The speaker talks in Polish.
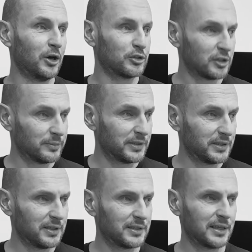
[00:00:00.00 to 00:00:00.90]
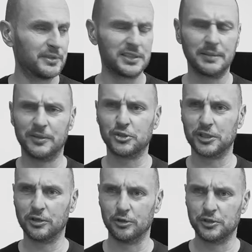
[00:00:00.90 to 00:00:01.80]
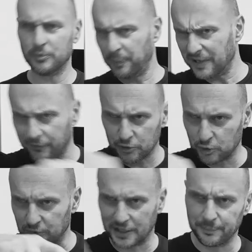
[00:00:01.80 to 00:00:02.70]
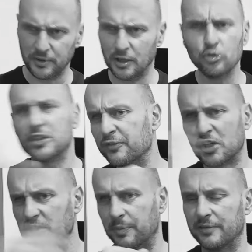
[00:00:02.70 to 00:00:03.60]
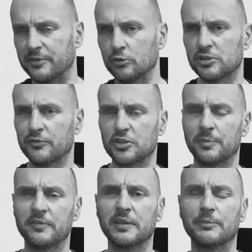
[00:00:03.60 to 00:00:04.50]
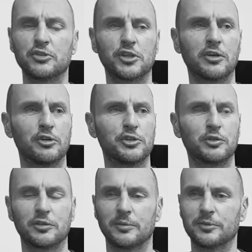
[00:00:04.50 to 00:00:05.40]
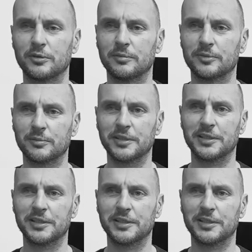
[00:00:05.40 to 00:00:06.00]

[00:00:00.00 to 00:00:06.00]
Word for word: osoby, tam jest chyba trzech gości, pojawią się tutaj, już się wcześniej pojawili, już się wcześniej pojawili, tam jest trzech gości, które tą, tą, tą